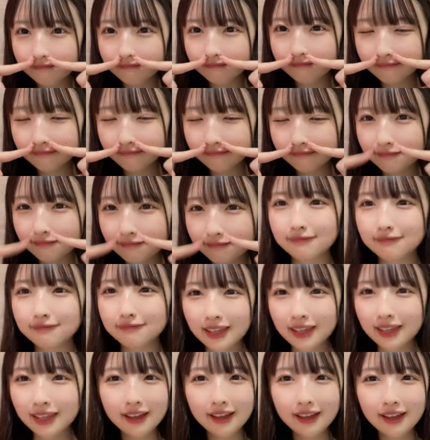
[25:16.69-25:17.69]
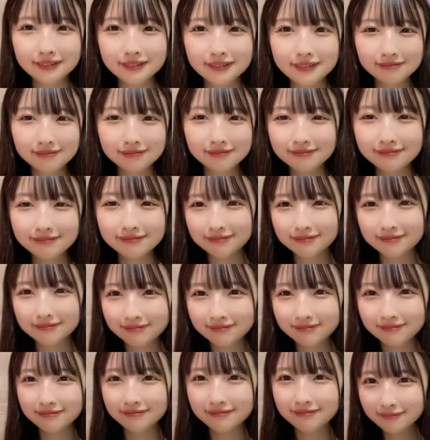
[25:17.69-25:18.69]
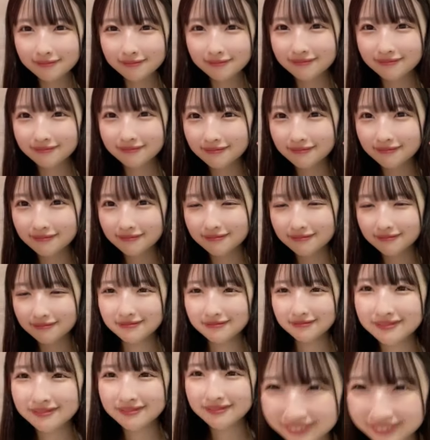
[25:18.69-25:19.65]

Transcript: 転生とかの方がえっとアップルめっ